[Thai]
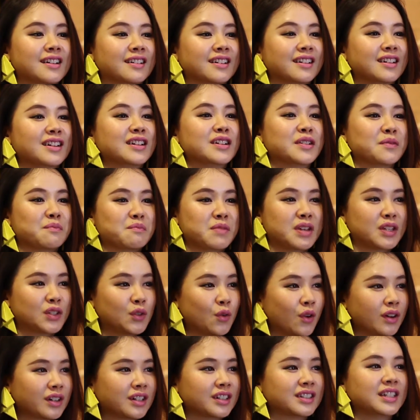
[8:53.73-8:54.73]
ก็เลยมี
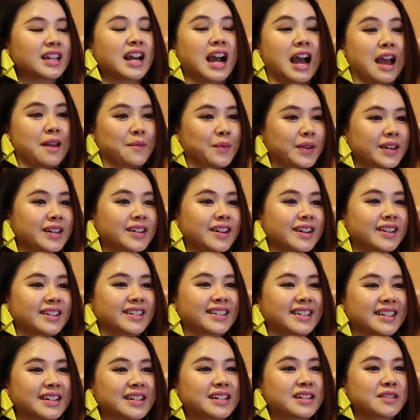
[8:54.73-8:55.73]
ช่วงหนึ่งที่หายไปเดือน
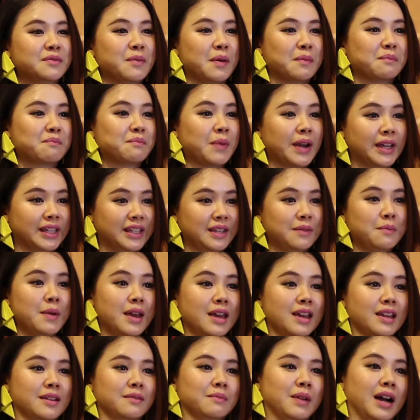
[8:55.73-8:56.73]
หนึ่งคือแบบไปทิเบ
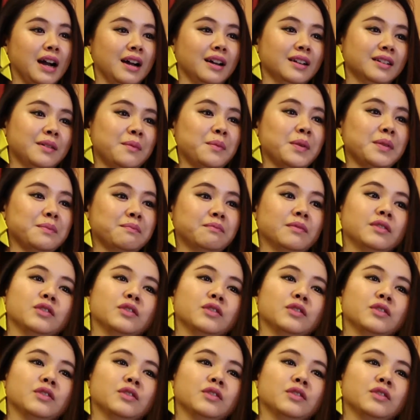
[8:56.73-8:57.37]
ตมา ไป